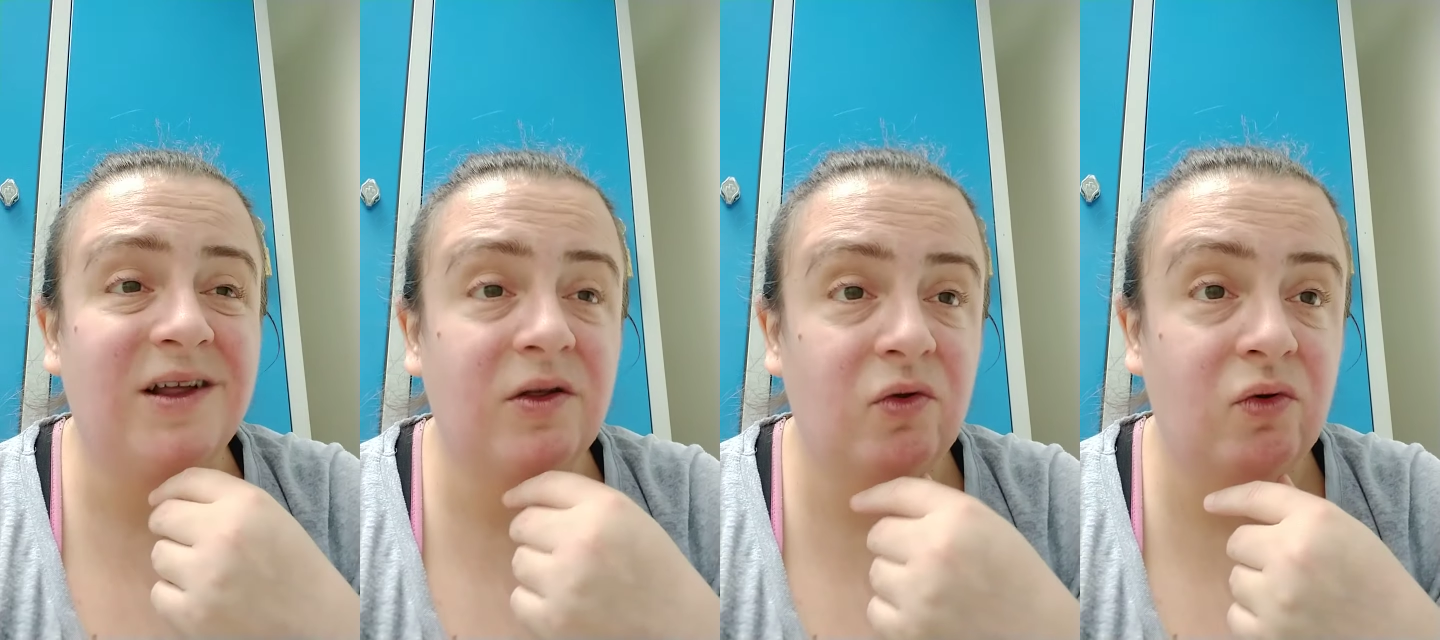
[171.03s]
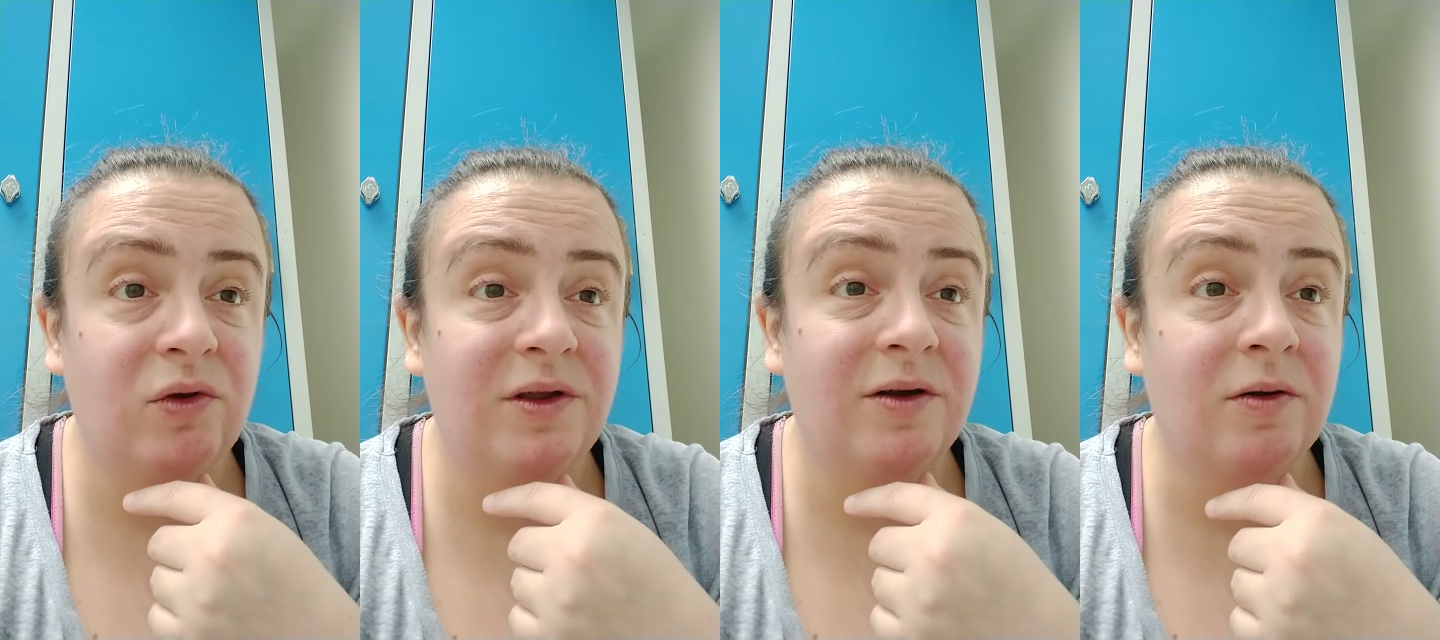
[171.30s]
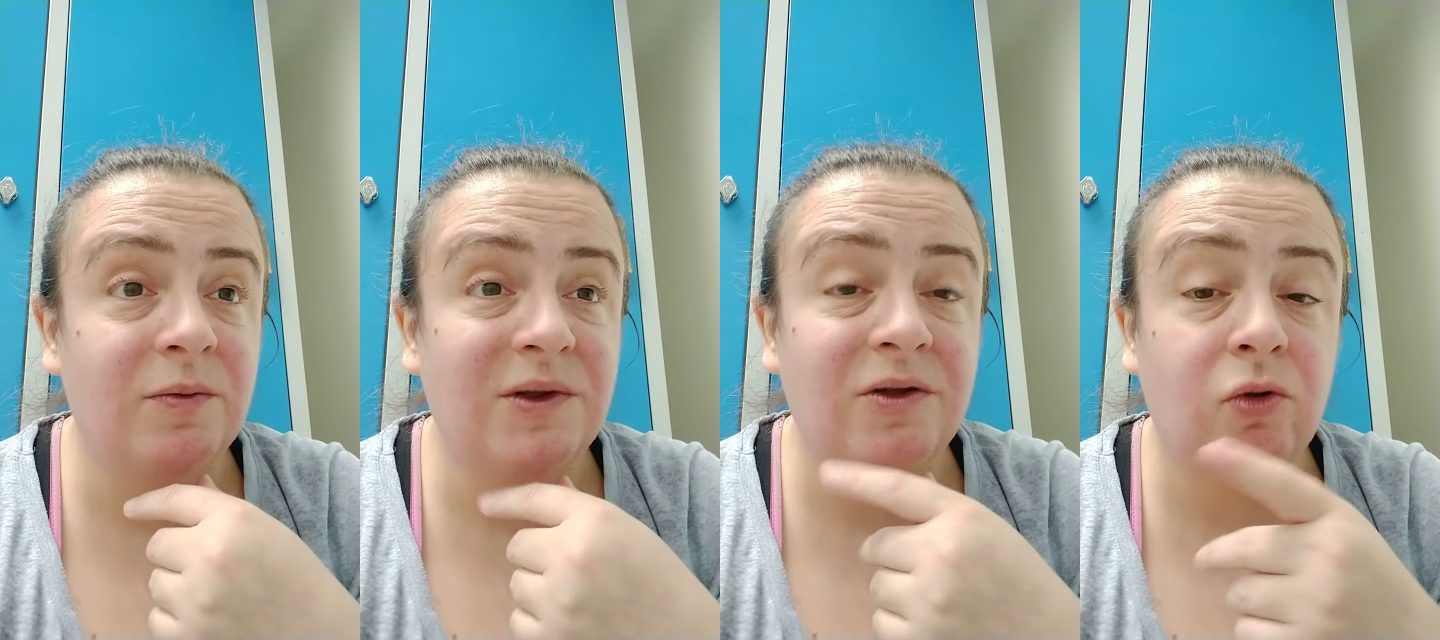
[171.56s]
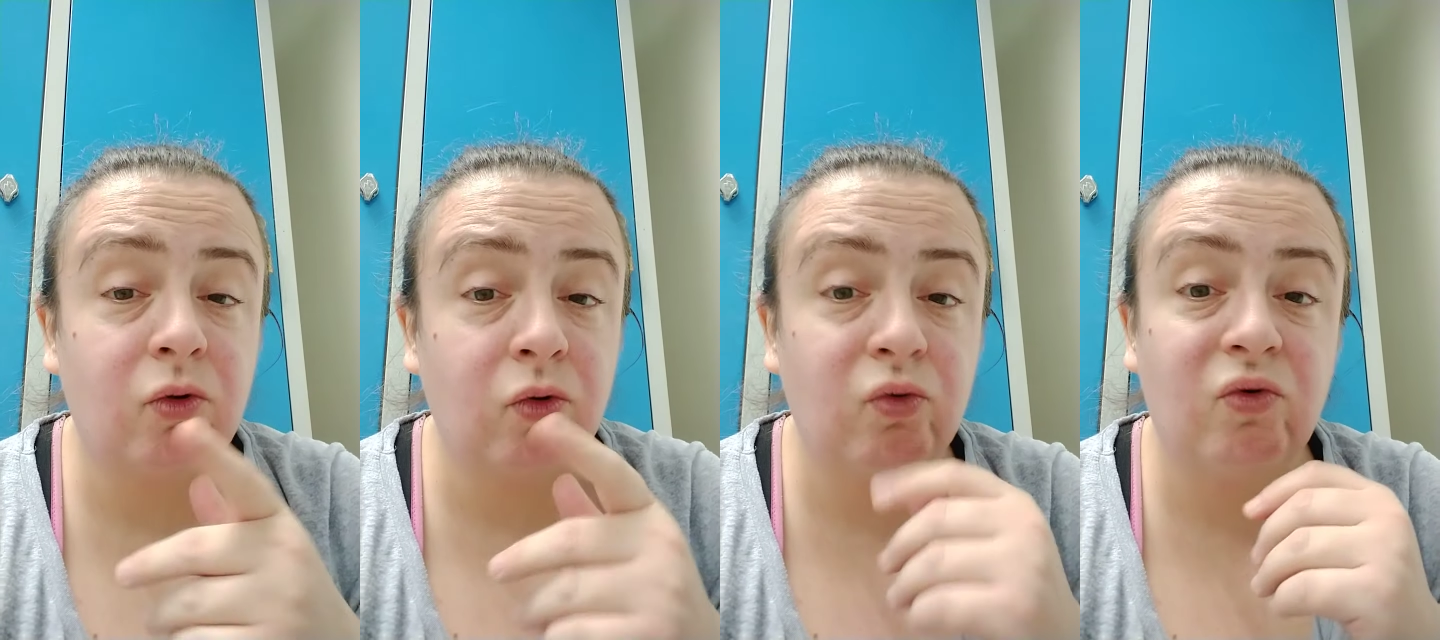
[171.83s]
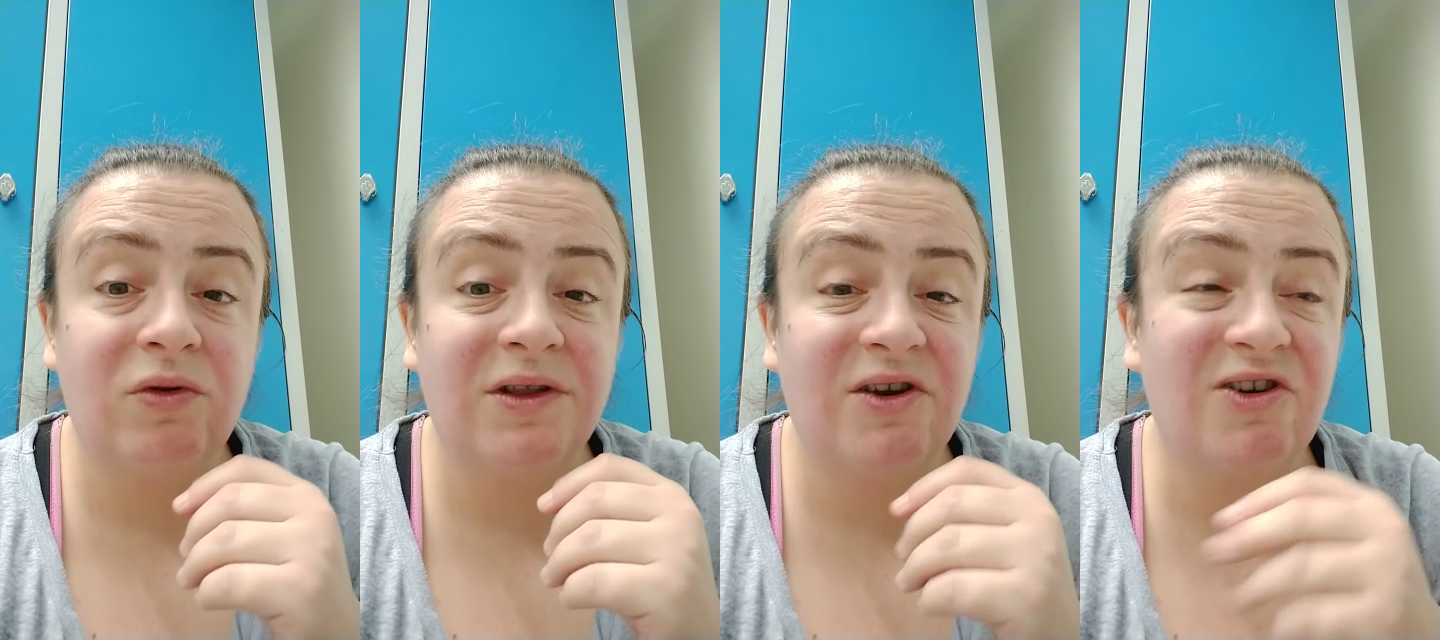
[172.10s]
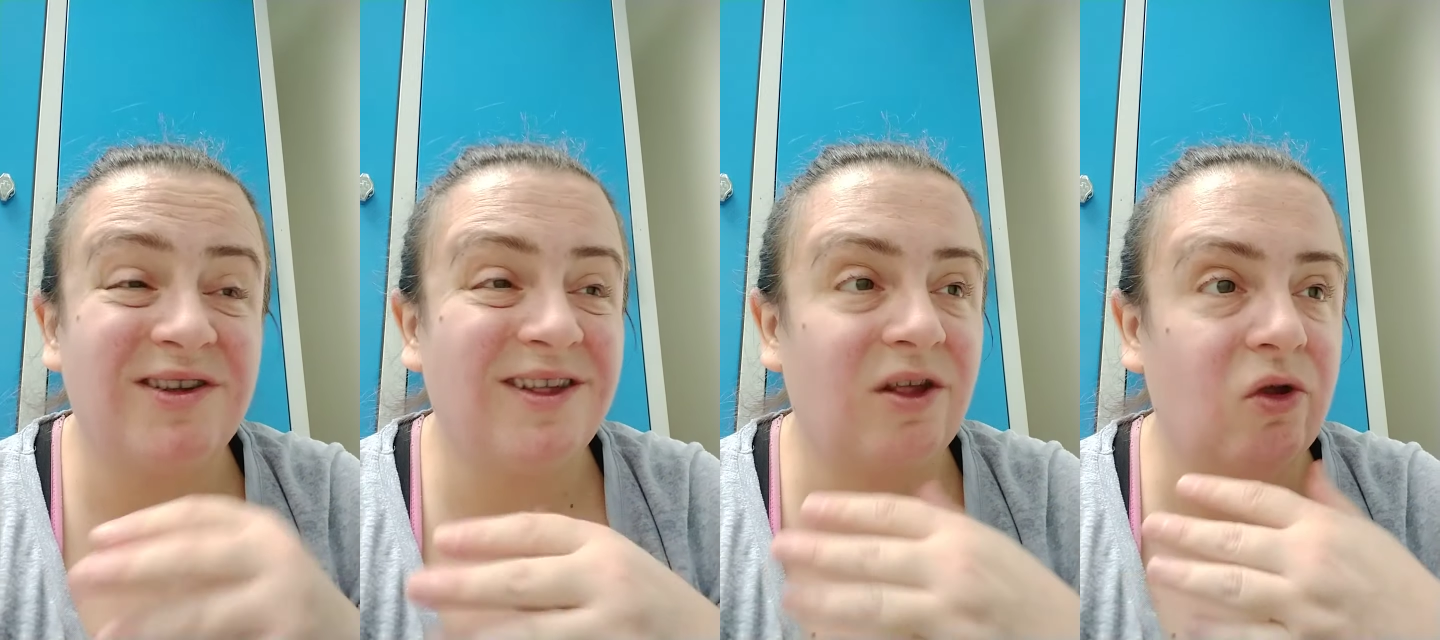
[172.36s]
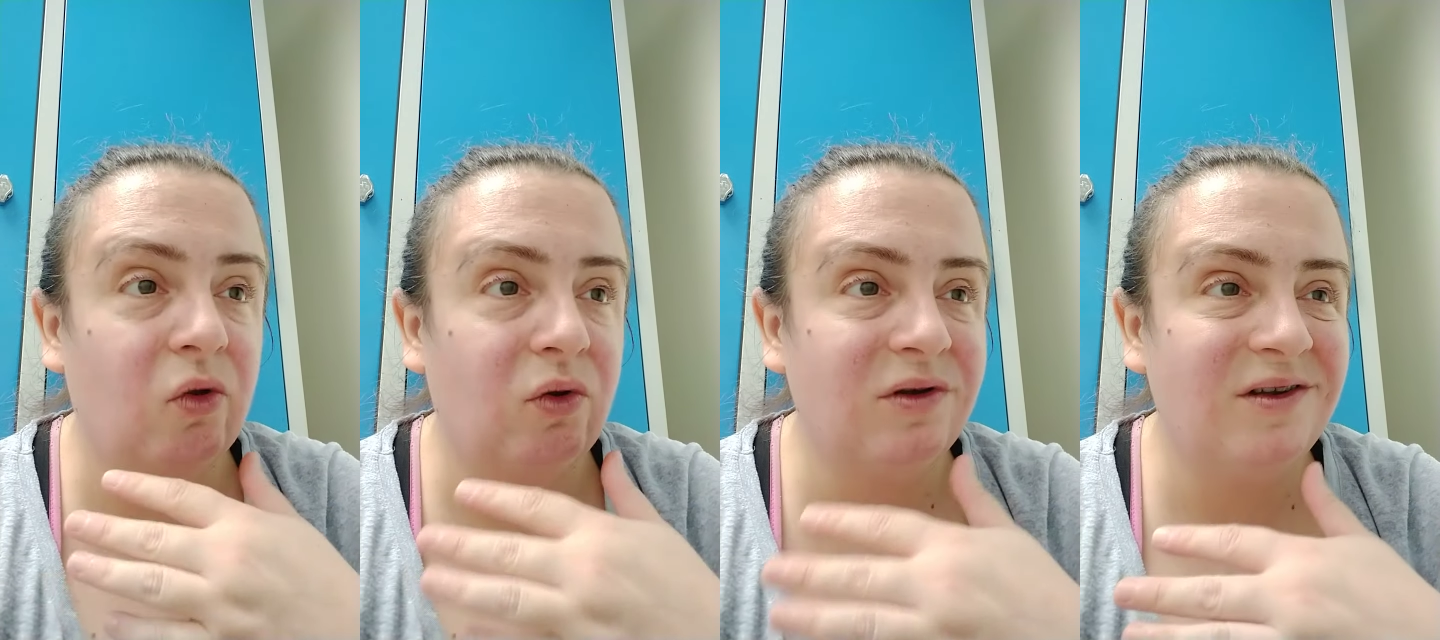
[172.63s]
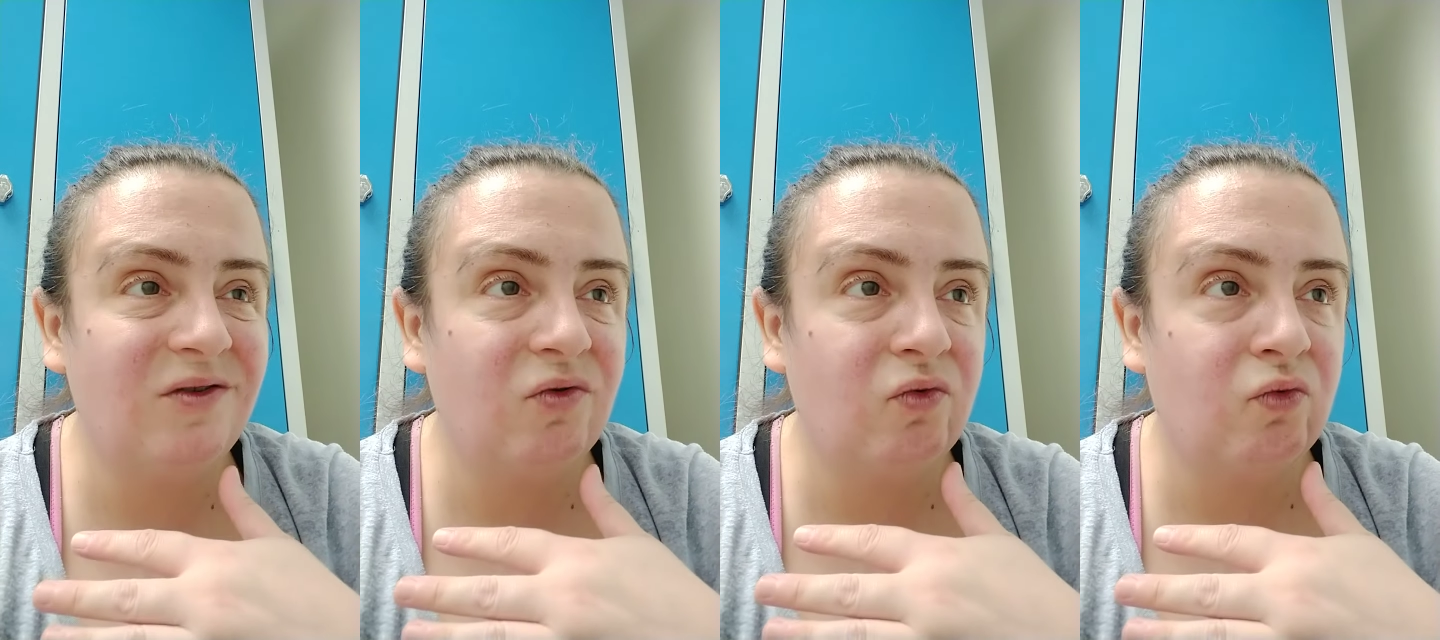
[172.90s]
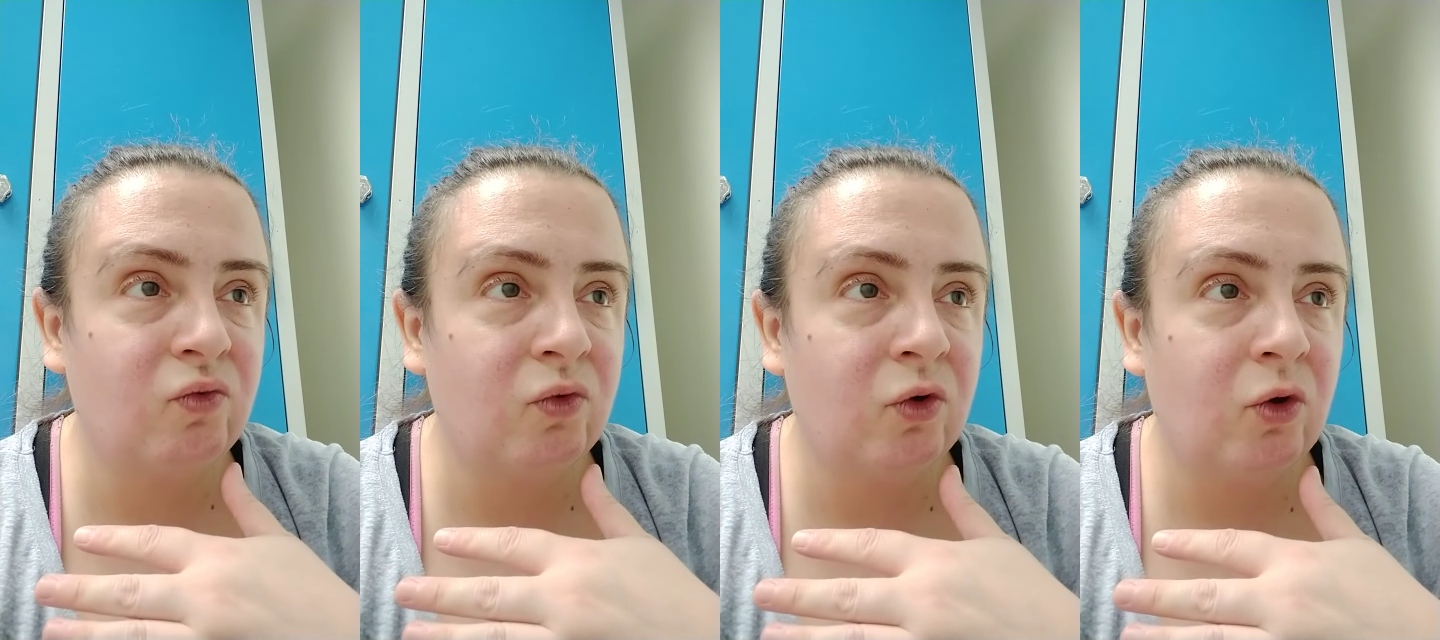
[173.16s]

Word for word: insulter comme ça surtout déjà sans raison